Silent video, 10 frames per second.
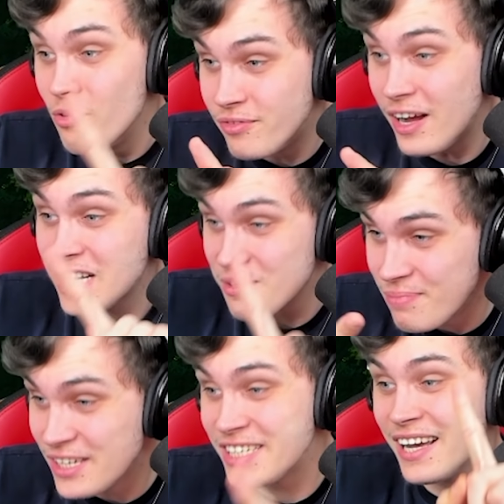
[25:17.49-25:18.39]
vaches,
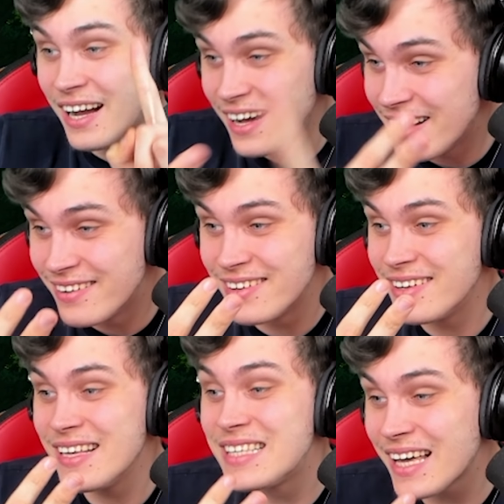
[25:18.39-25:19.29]
VGA
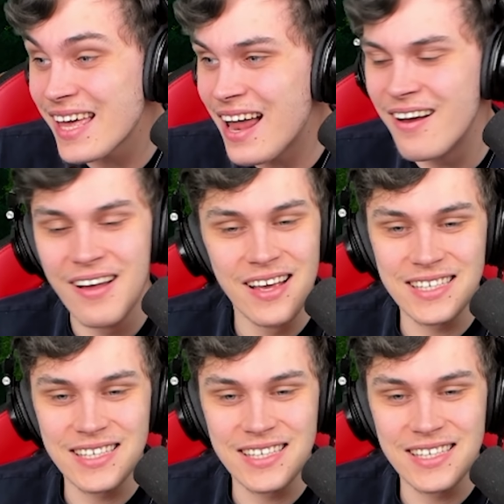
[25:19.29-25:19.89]
euh, et céréales.